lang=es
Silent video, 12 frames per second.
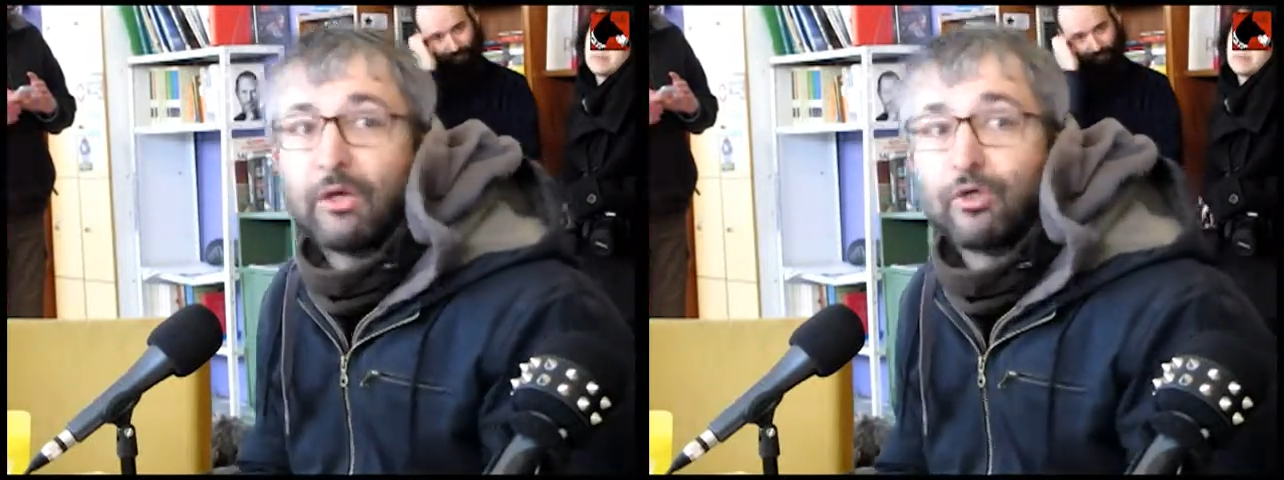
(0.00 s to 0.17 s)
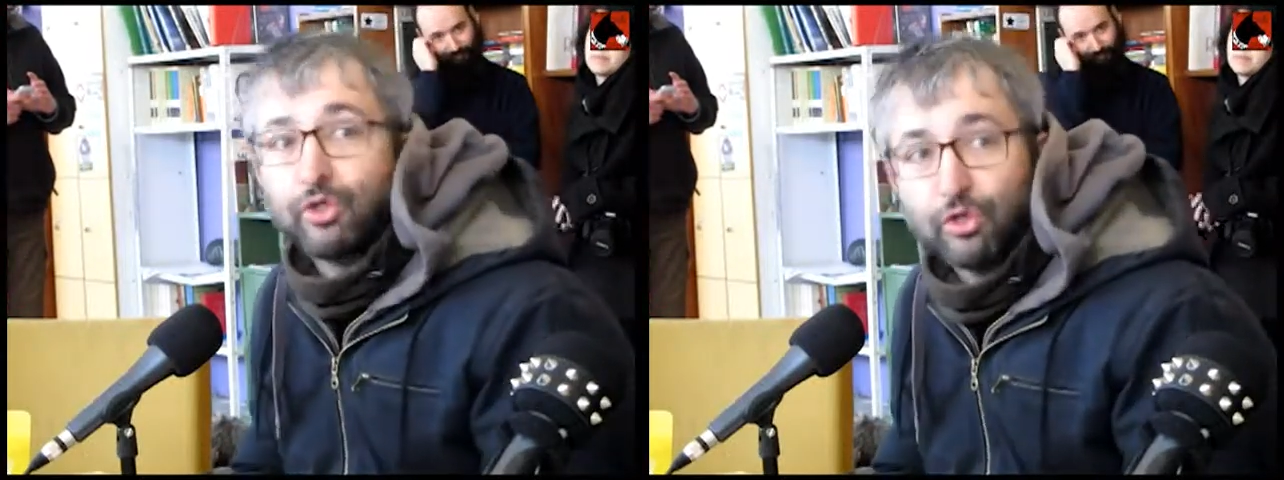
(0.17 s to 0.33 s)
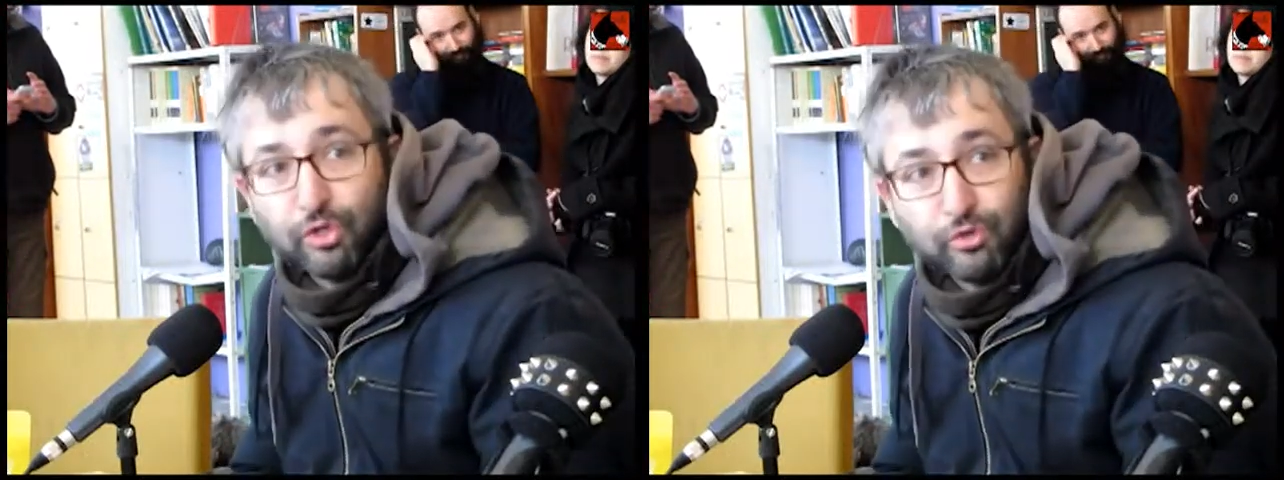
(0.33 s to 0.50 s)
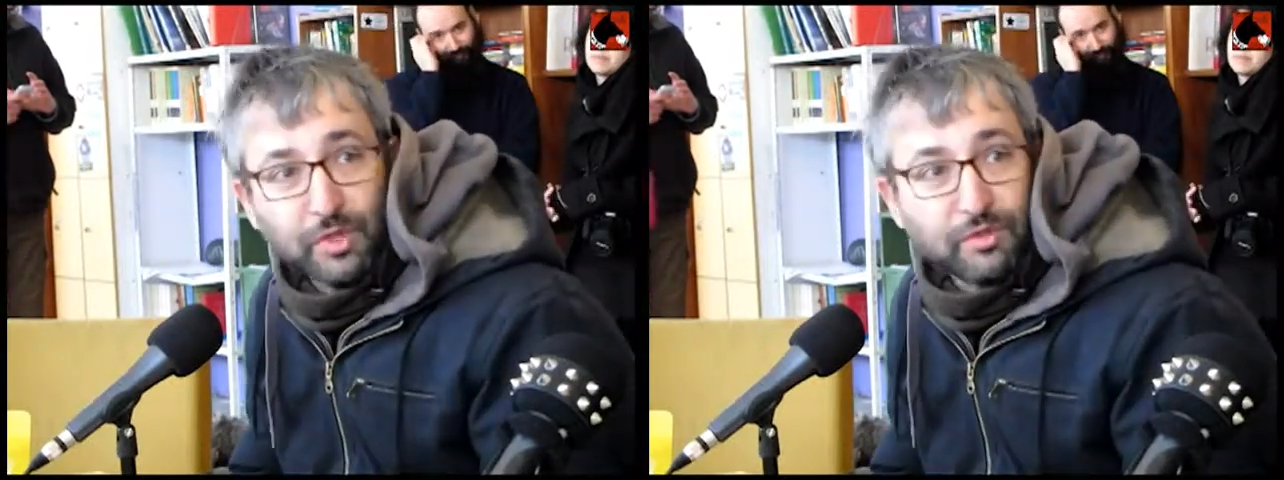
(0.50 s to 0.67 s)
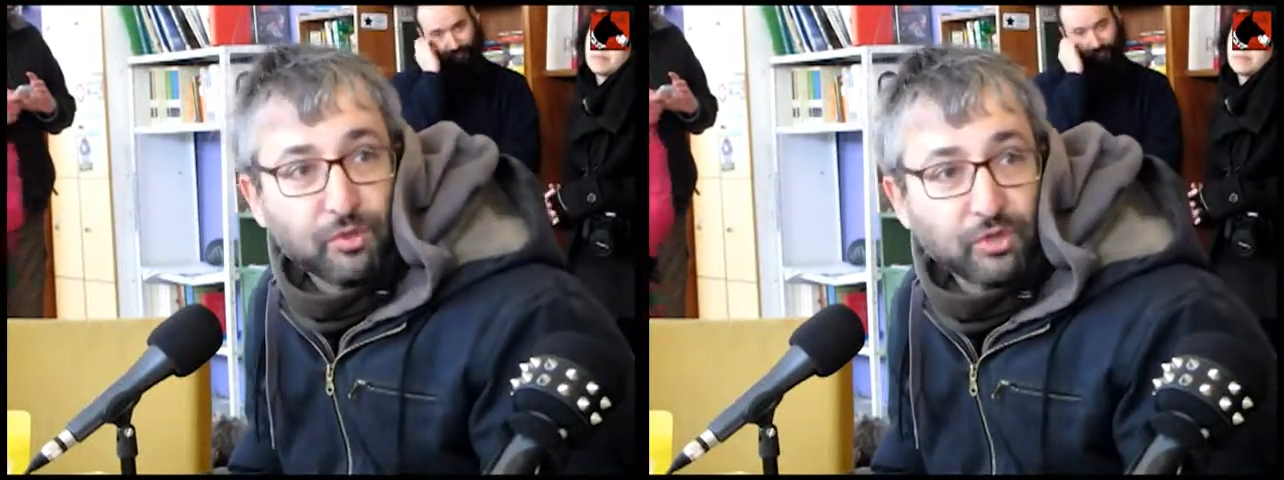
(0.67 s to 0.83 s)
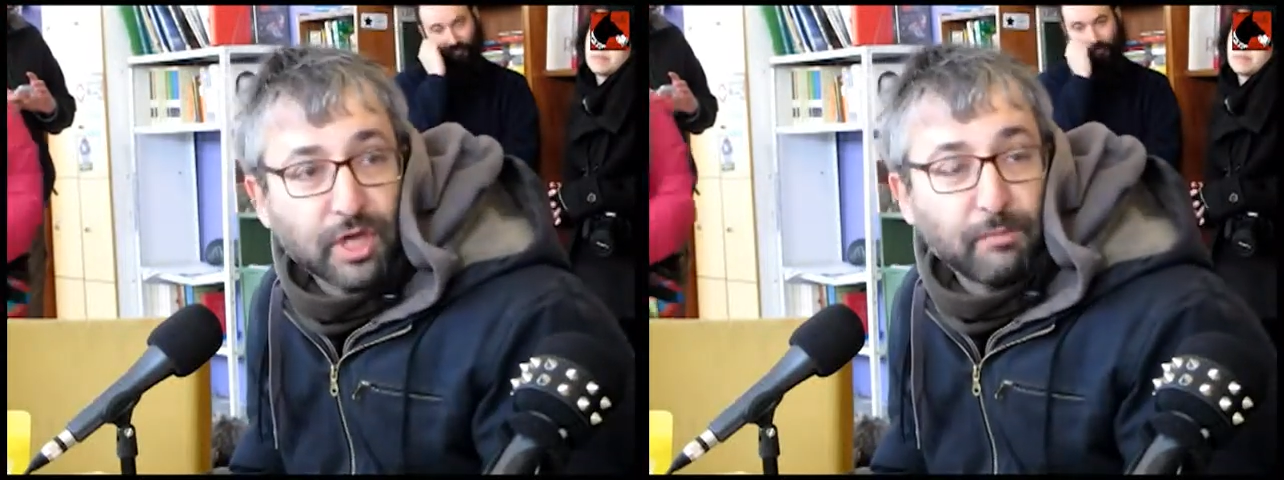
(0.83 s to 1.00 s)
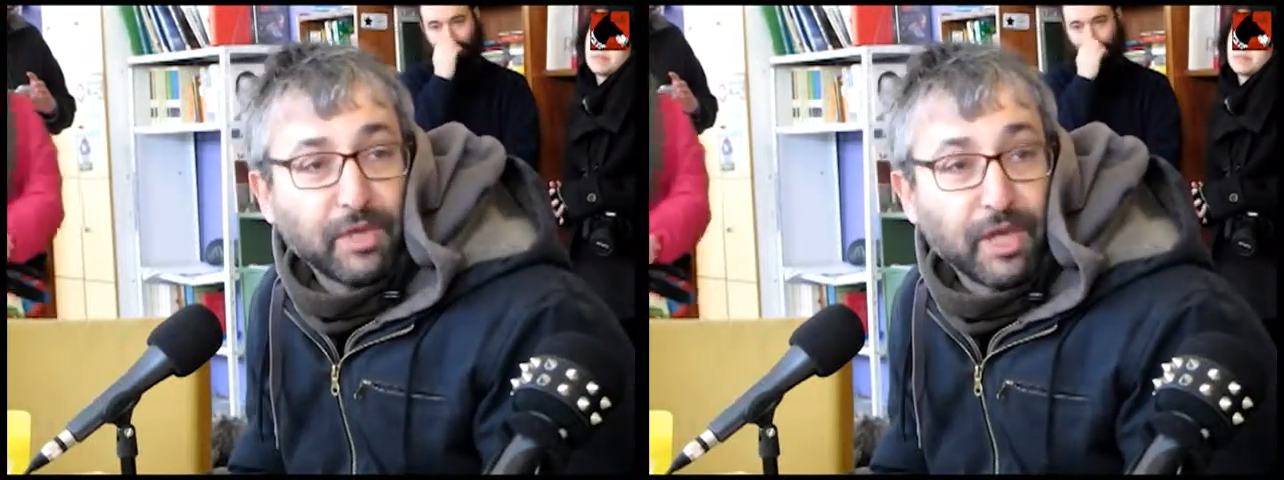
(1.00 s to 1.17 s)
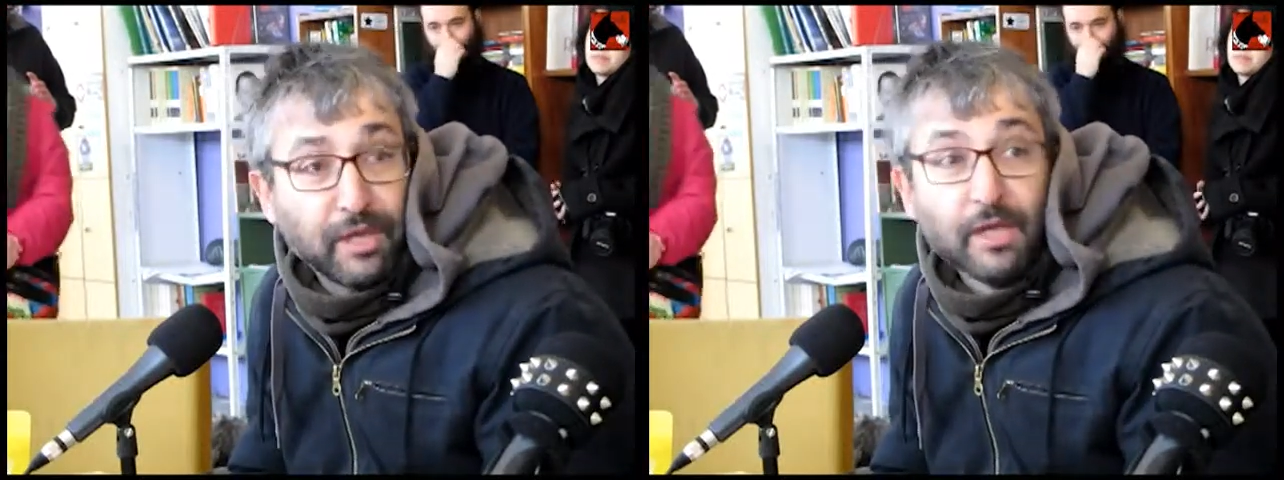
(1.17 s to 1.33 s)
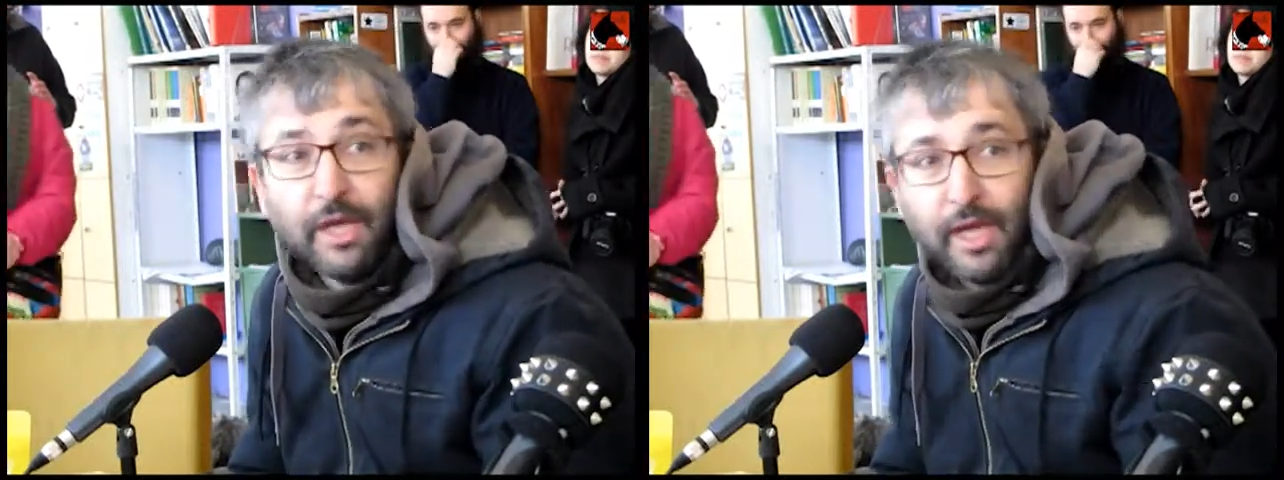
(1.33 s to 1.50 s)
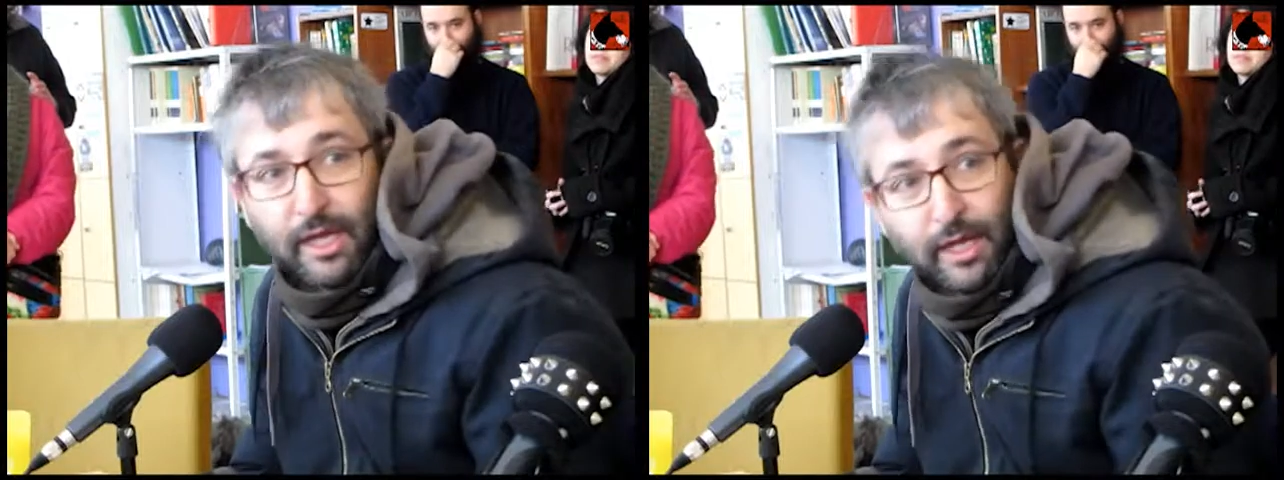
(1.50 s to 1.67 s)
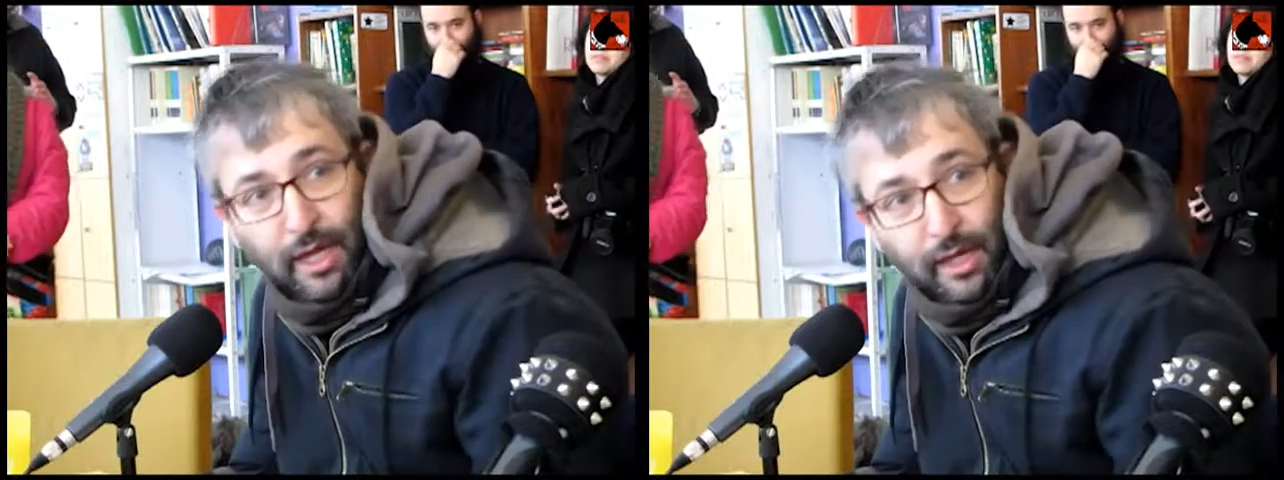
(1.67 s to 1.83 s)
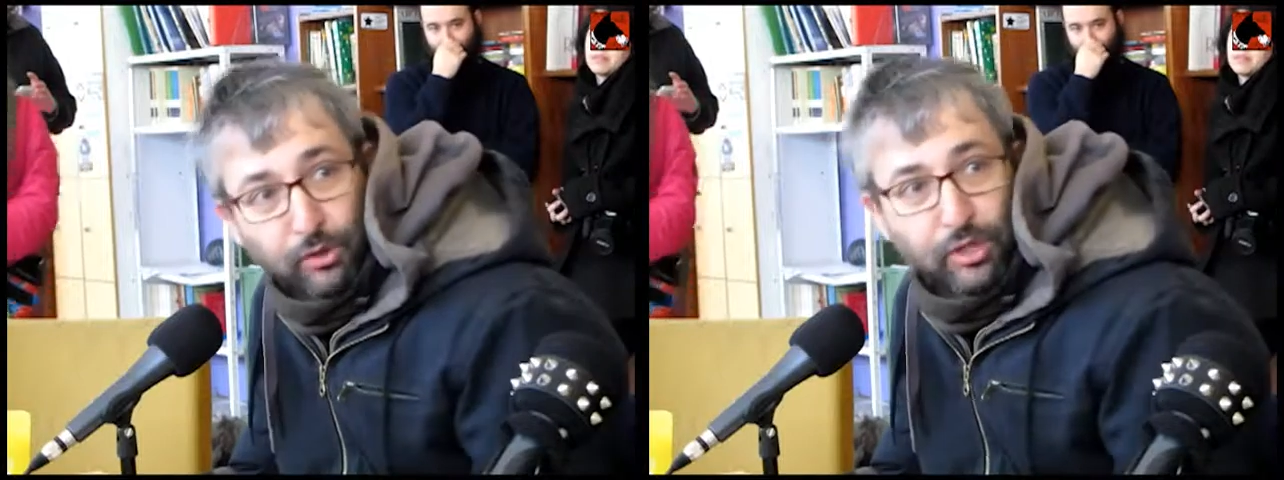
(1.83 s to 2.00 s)
nosotros mismos también, en
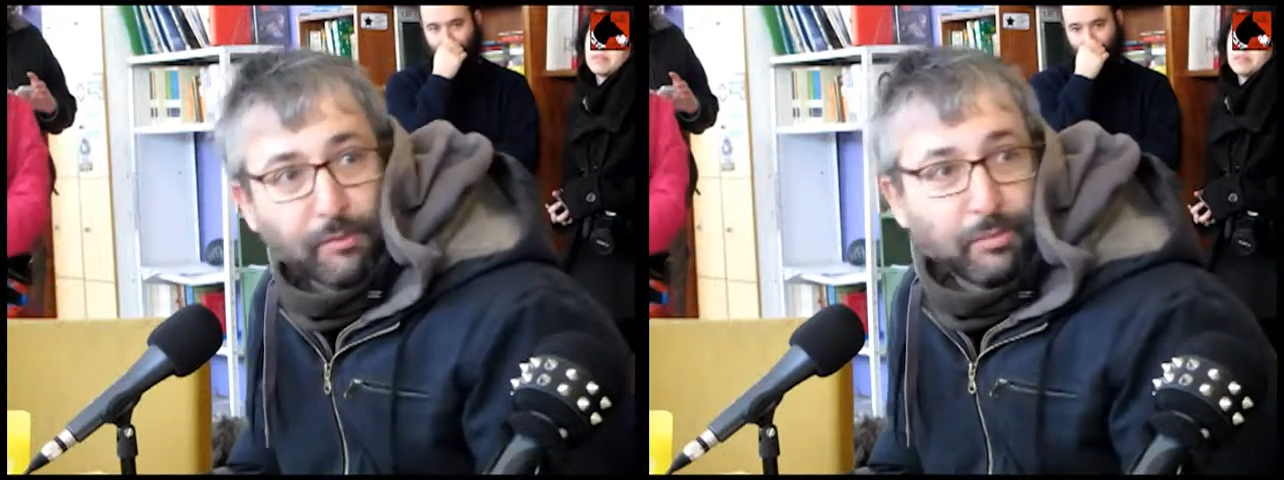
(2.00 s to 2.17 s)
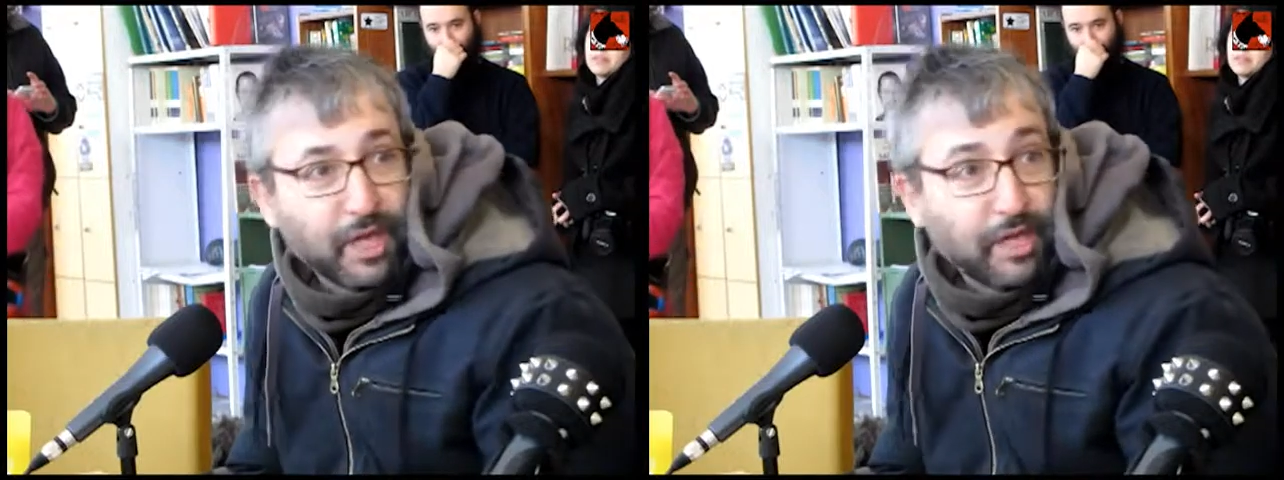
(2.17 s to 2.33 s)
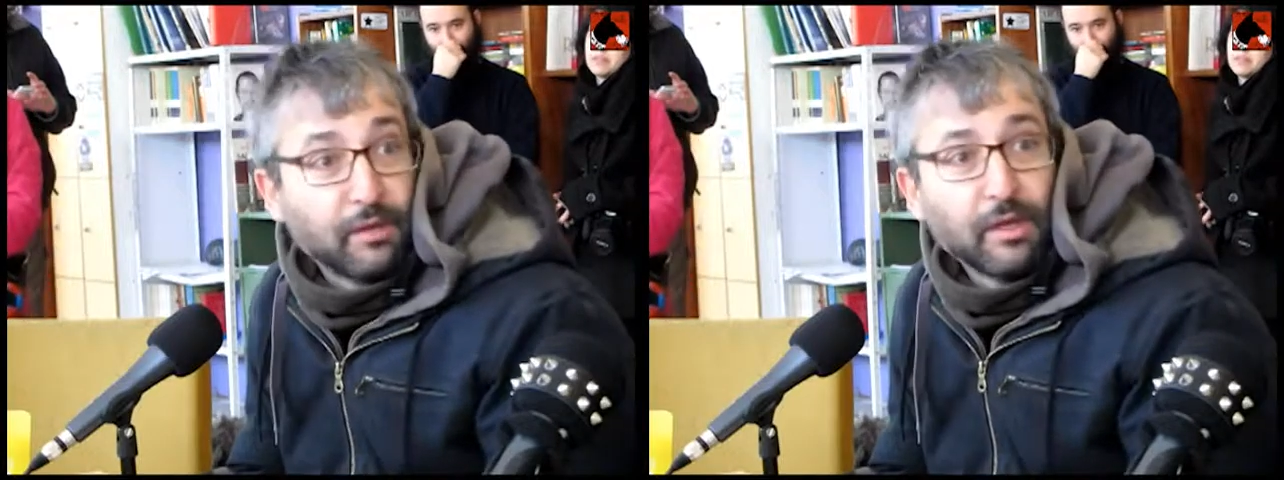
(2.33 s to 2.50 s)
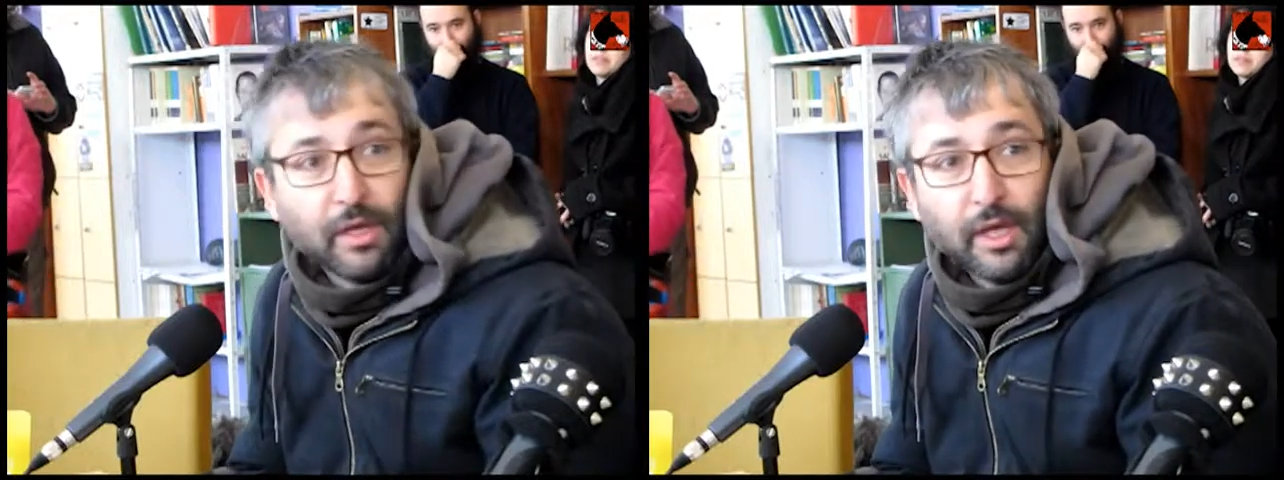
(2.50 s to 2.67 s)
el ECO también.